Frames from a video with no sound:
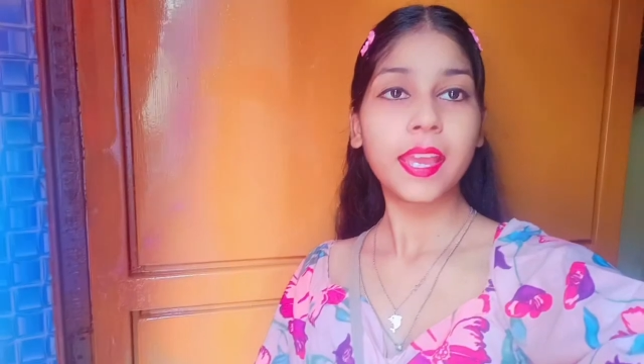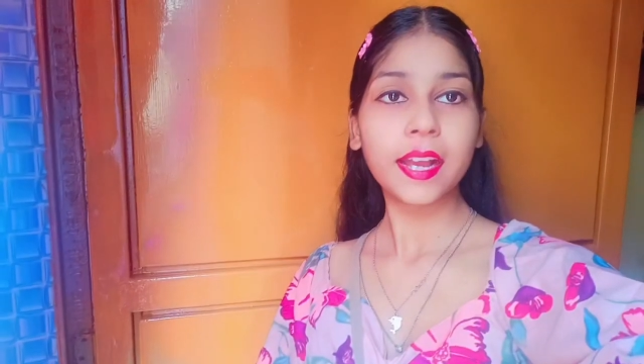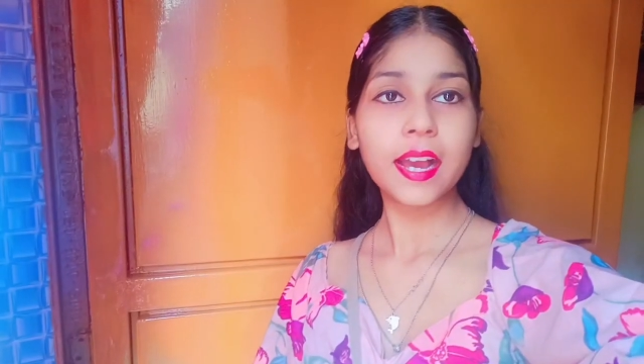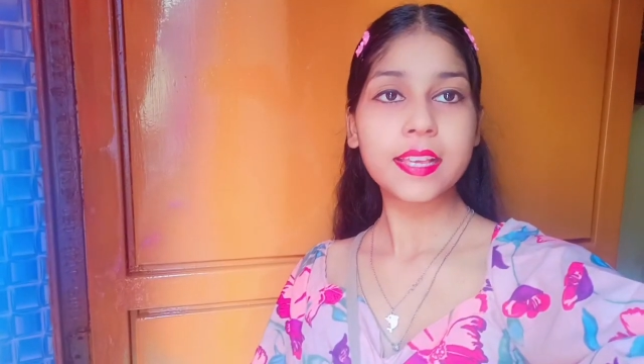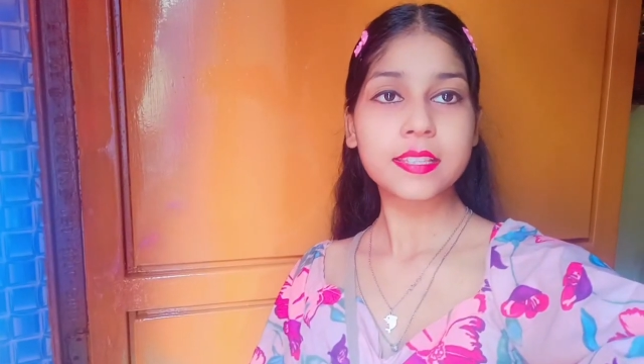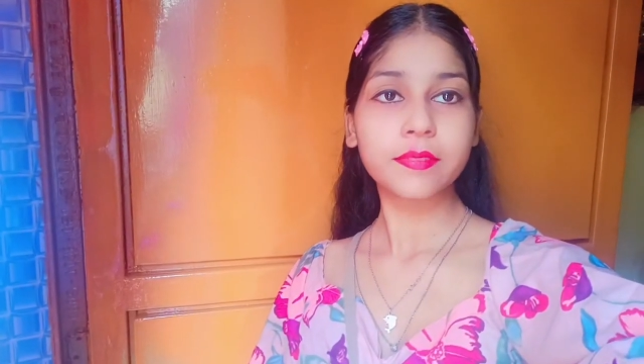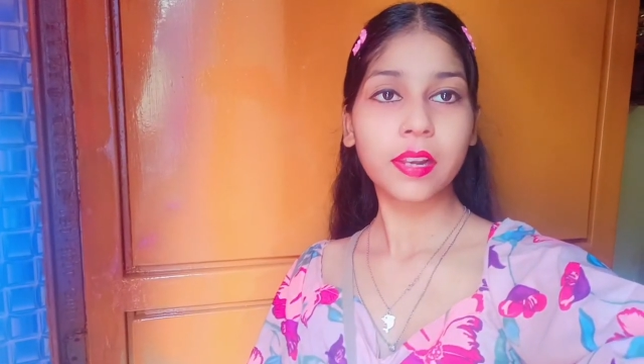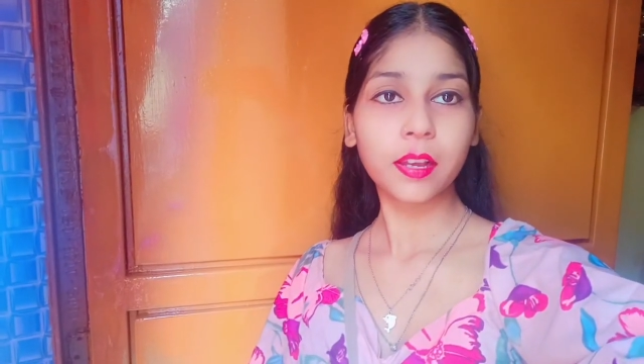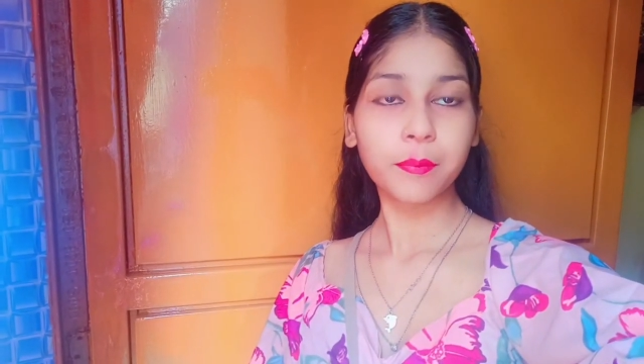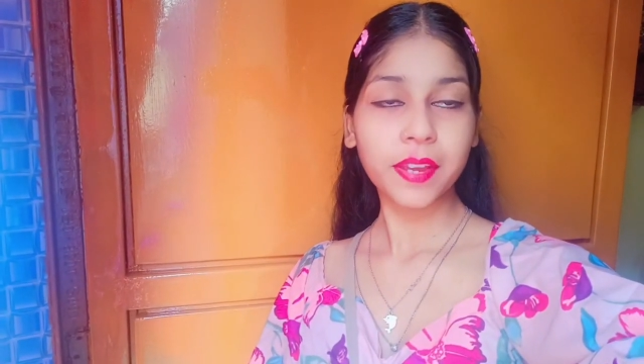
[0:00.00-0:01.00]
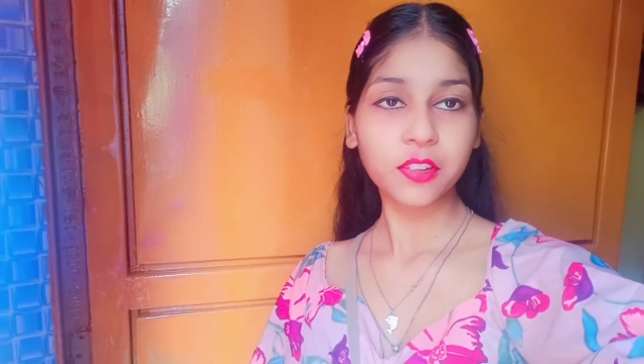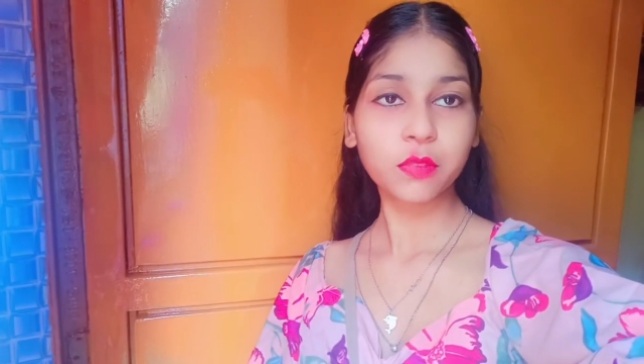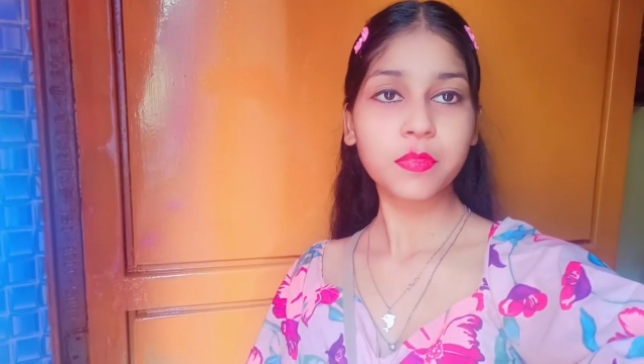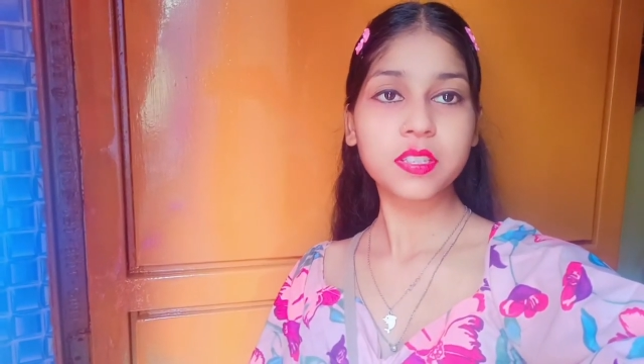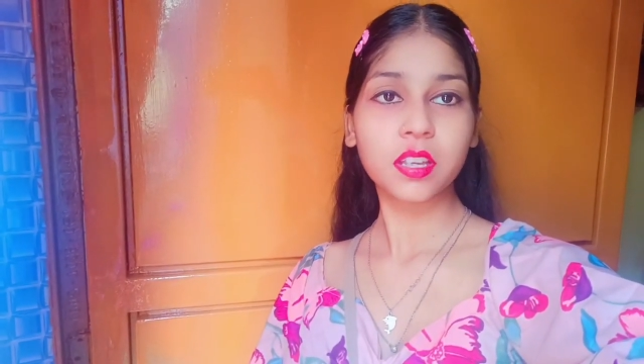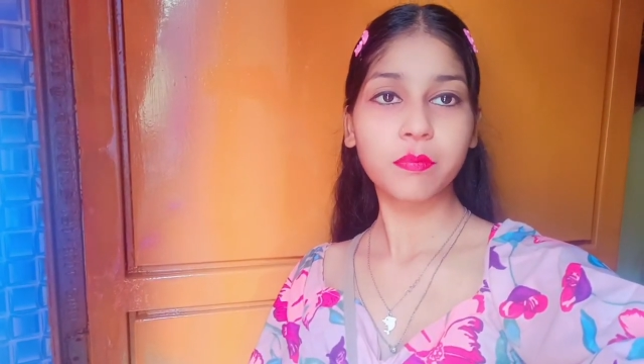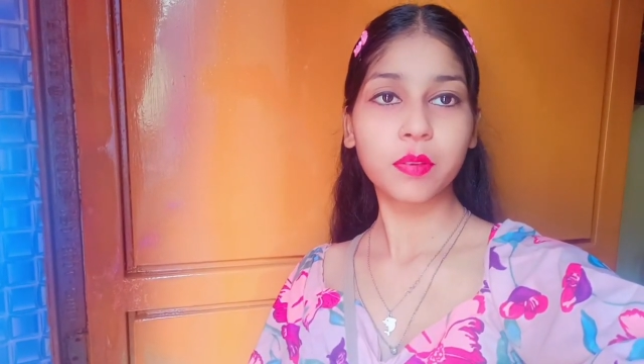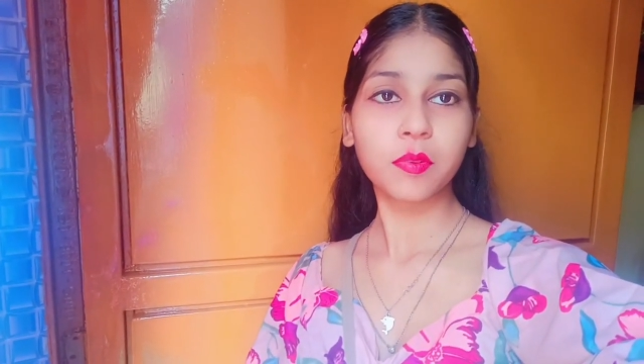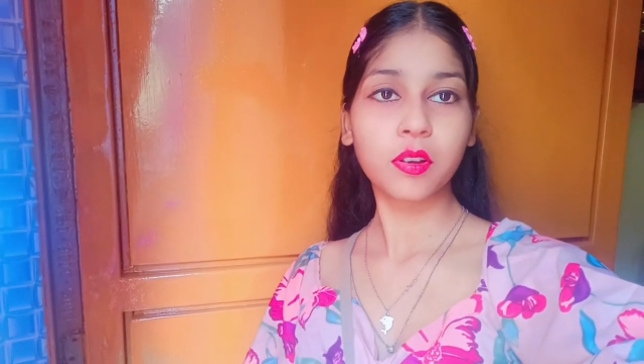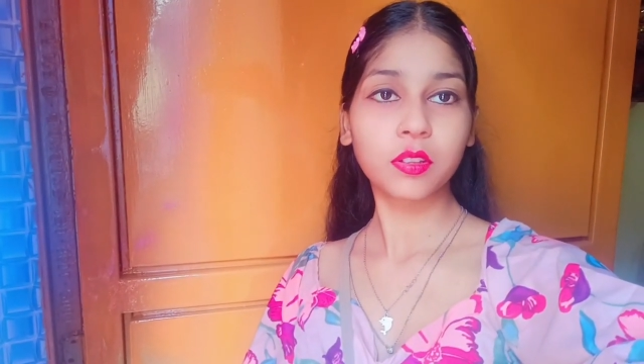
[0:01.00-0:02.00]
गाइस वेलकम बैक टू मिस
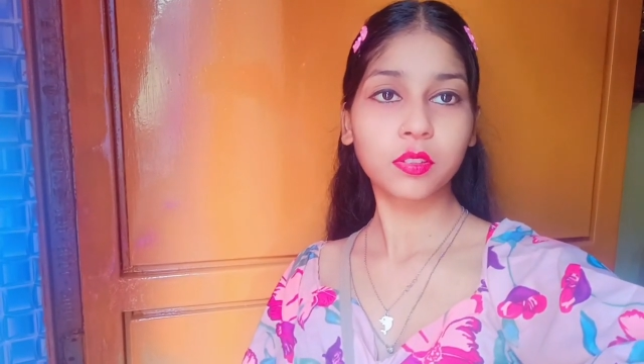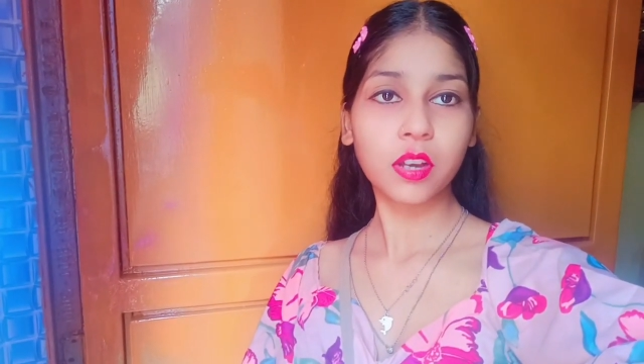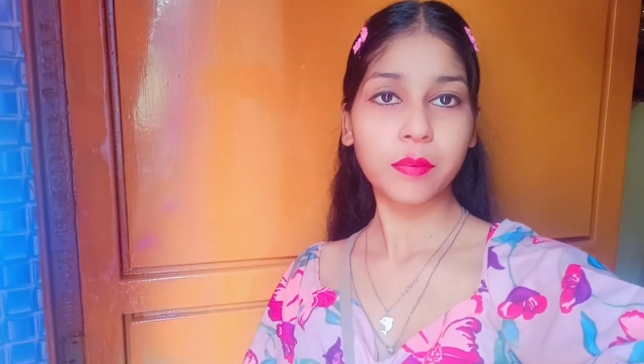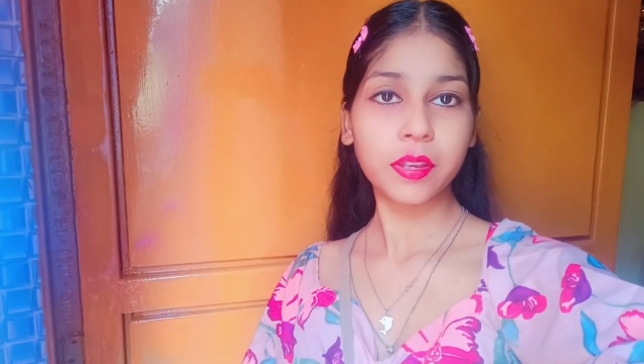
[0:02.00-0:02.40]
किमी ब्लॉग तो